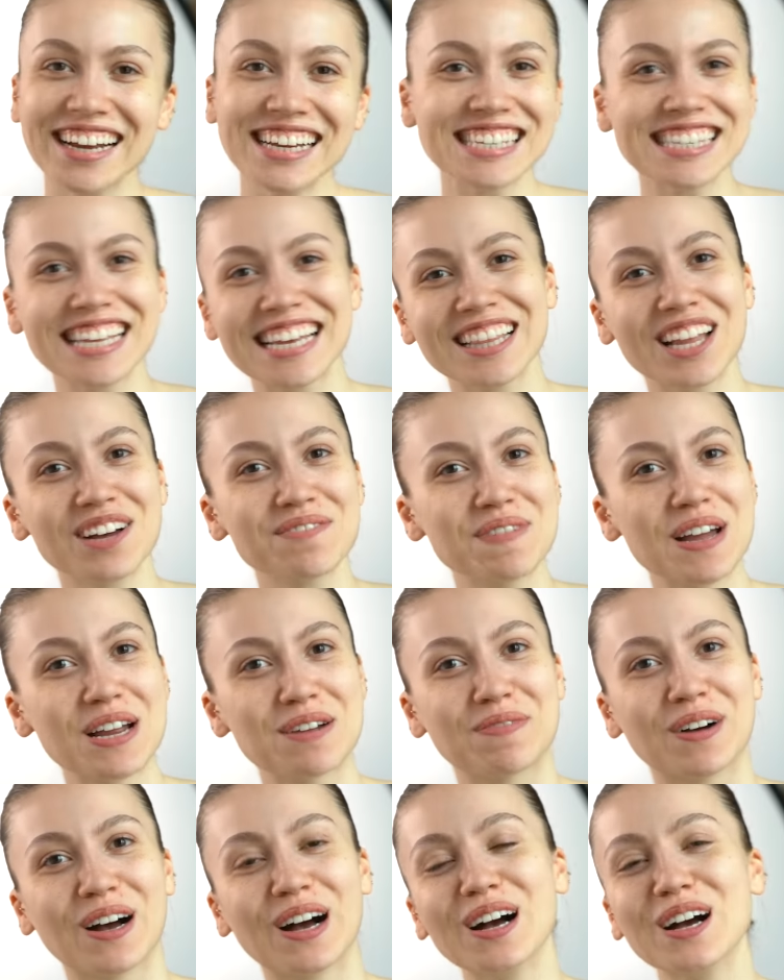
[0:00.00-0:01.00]
Herkese yeniden
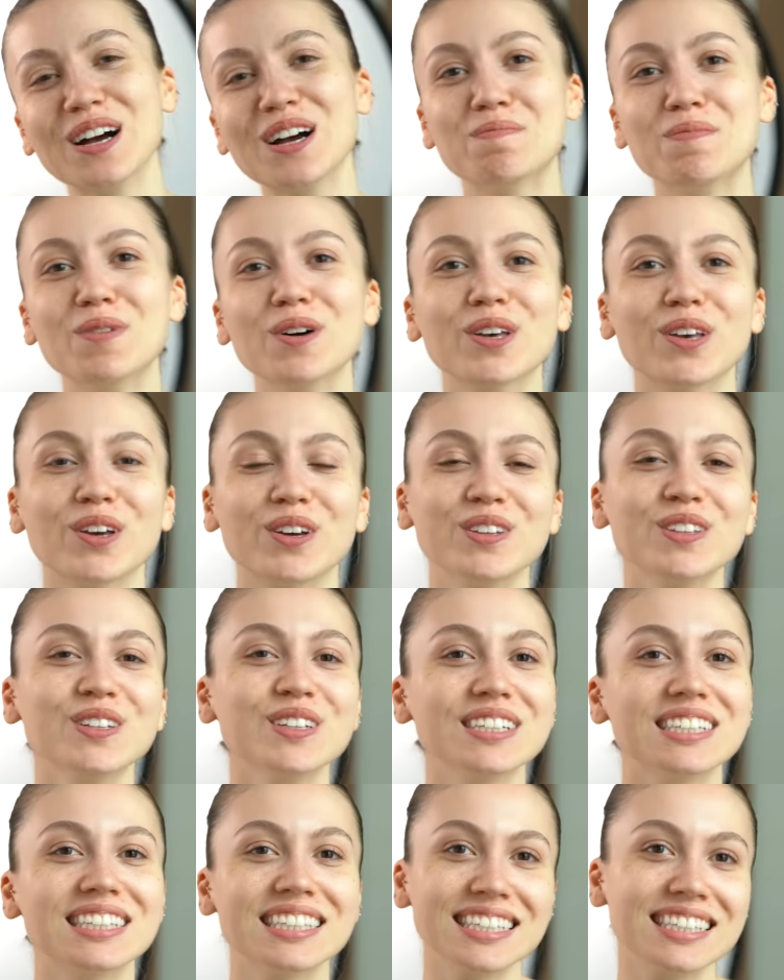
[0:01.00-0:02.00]
merhaba. Bugün
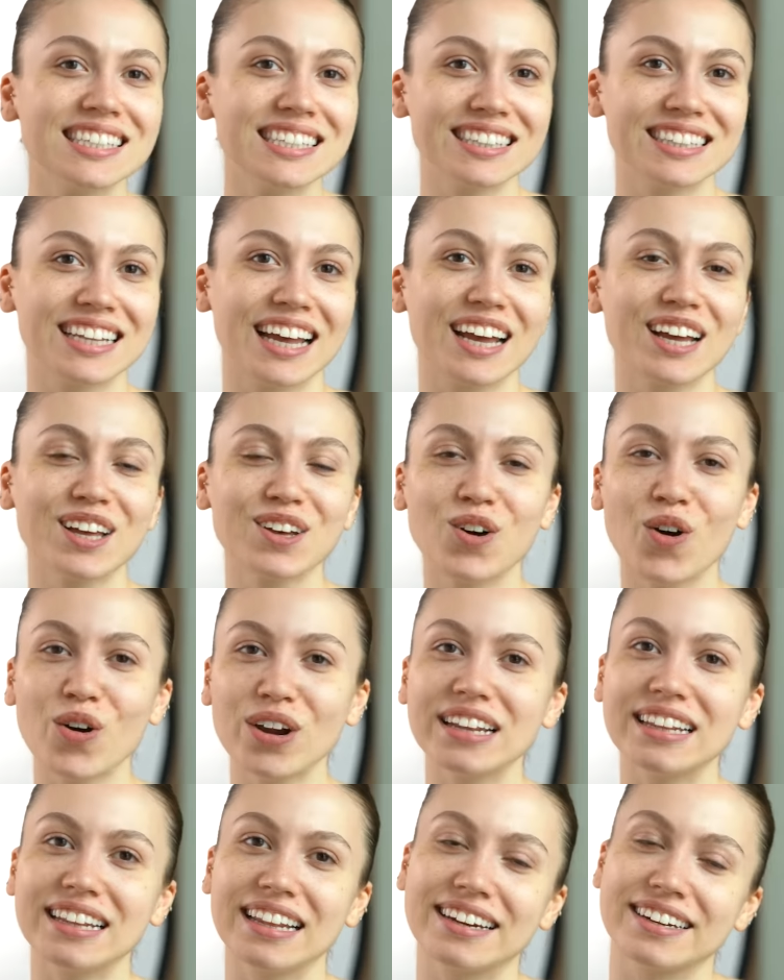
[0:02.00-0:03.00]
sizinle
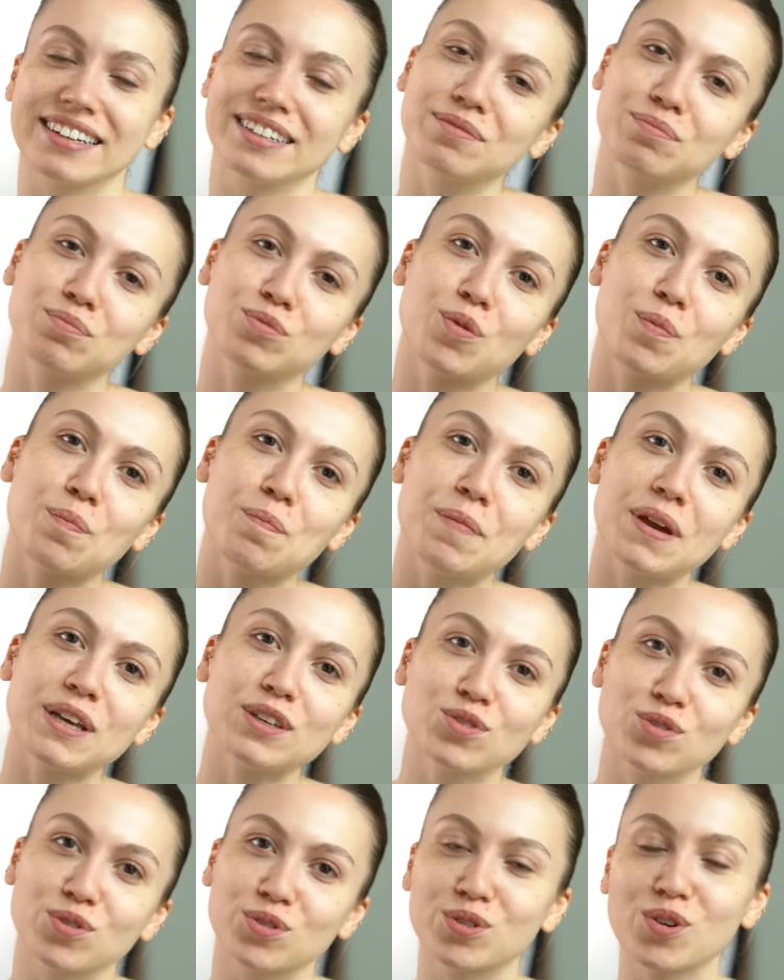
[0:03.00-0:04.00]
Korelilerin bu
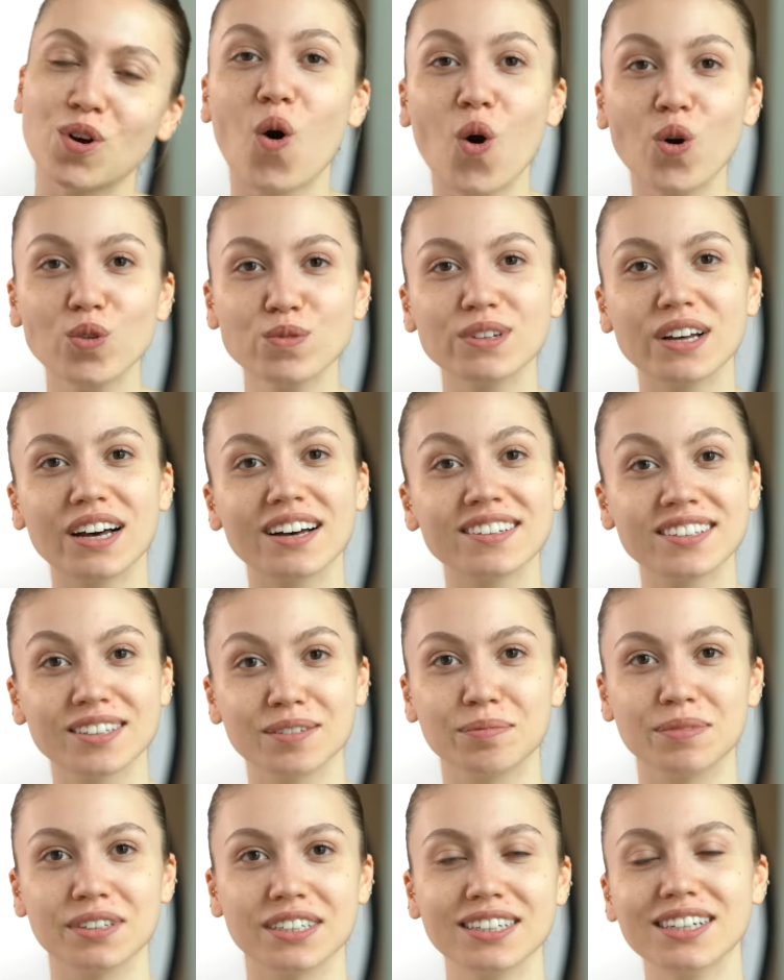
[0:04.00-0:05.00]
meşhur 10
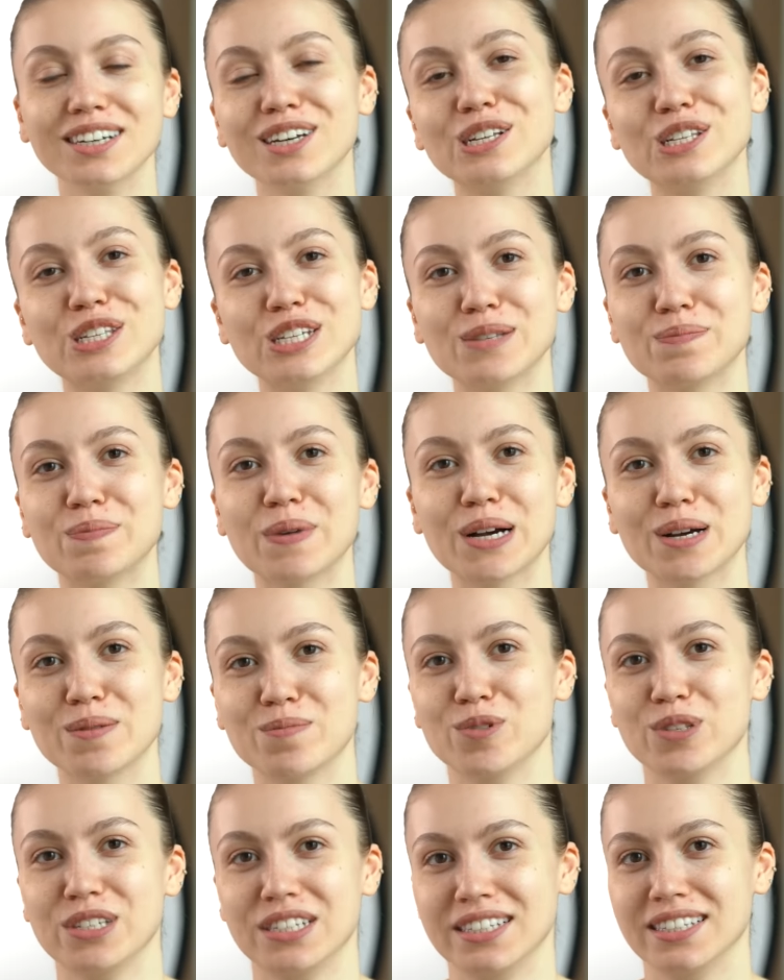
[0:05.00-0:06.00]
adımlı cilt
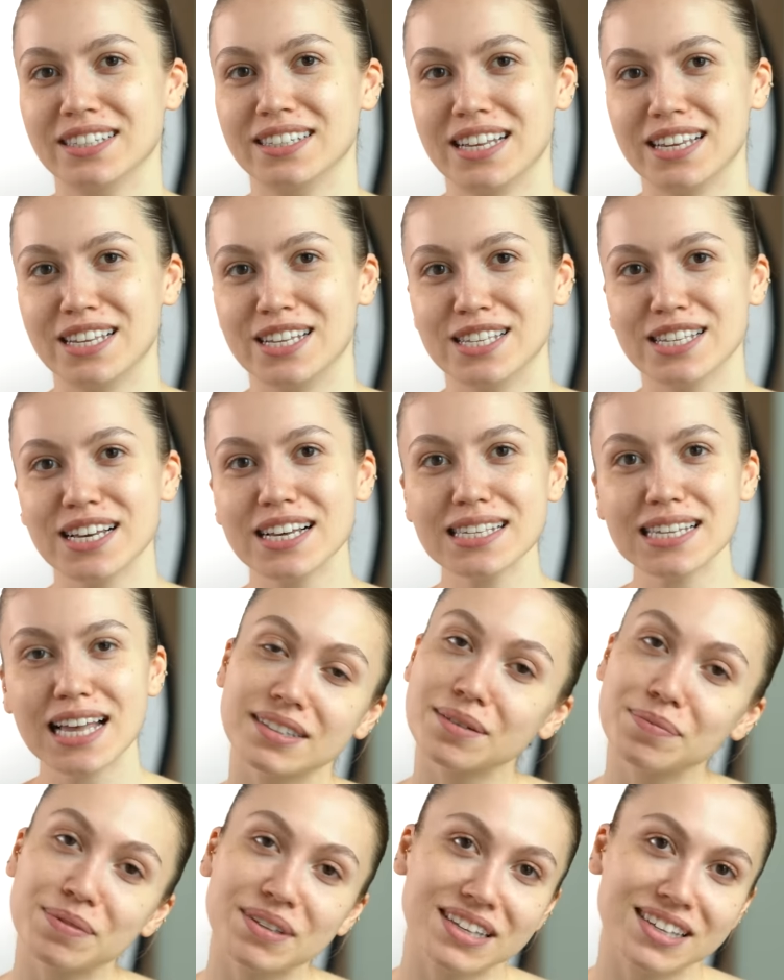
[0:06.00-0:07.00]
bakım rutinini deneyeceğiz.
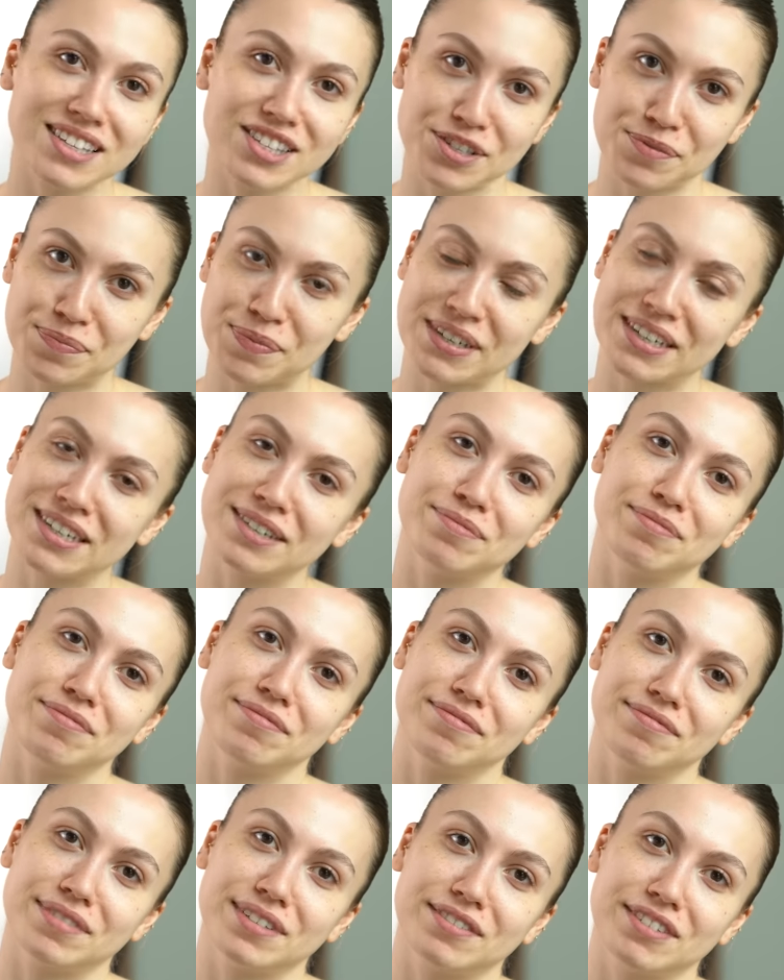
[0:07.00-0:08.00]
Tabii ki cilt
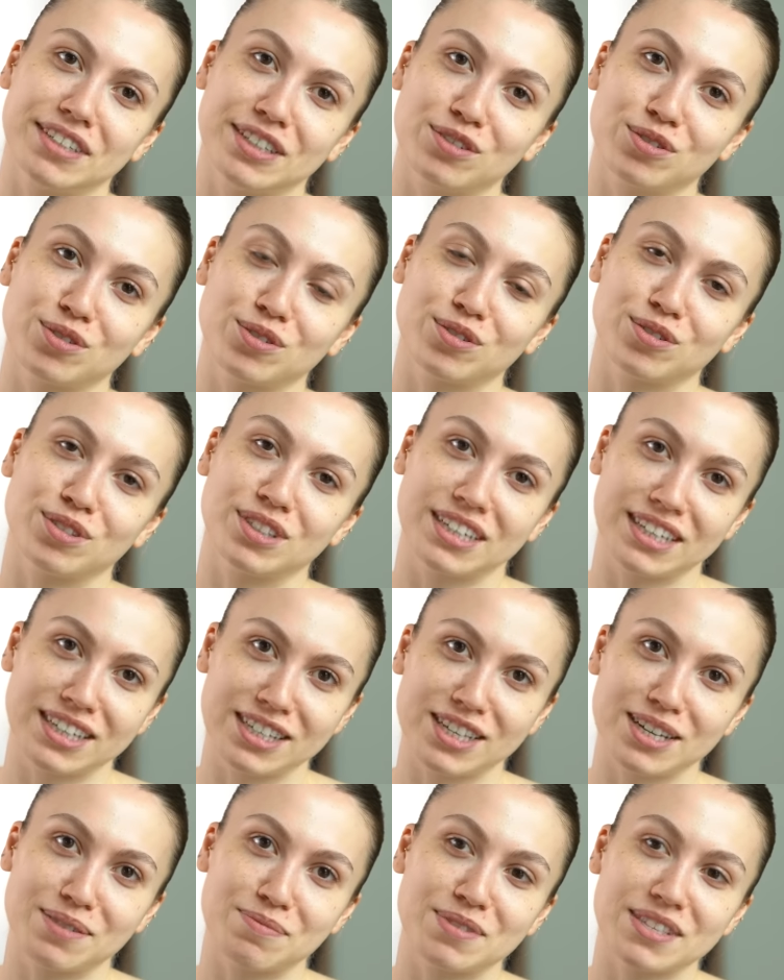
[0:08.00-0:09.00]
bakım videosu
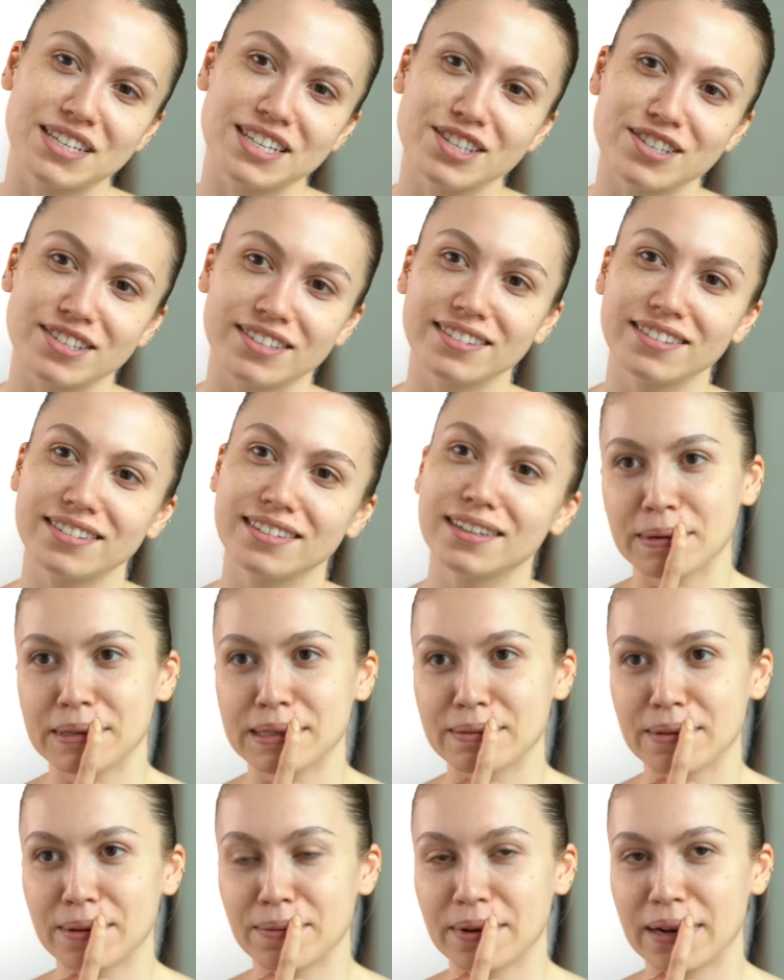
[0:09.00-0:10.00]
çekeceğimiz için
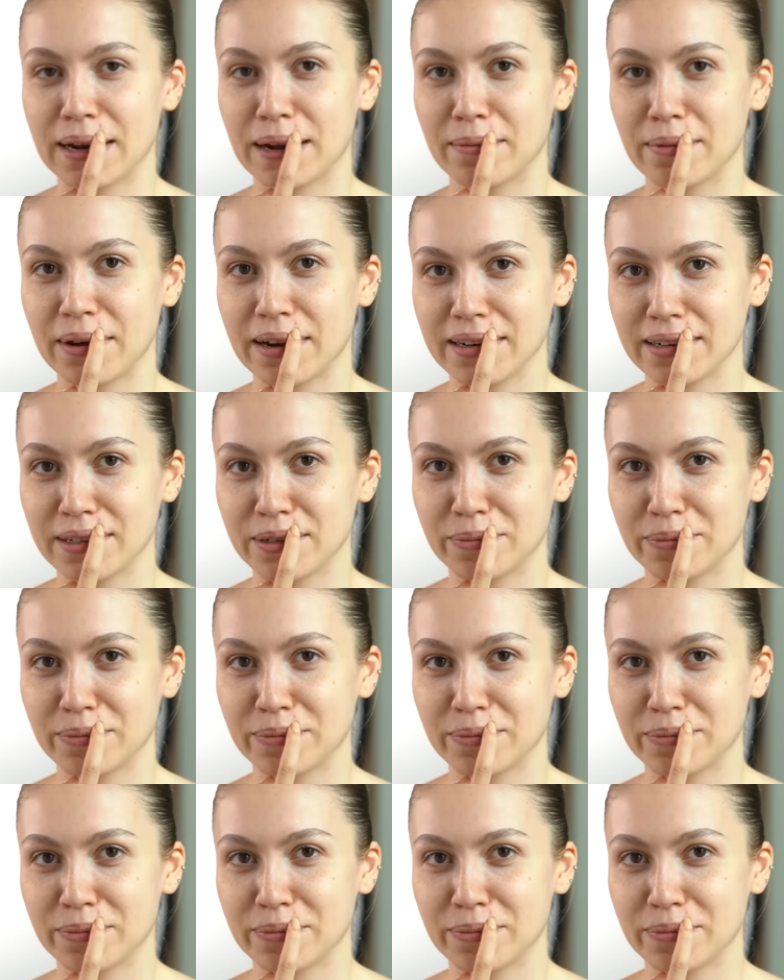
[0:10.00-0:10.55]
bizimle beraber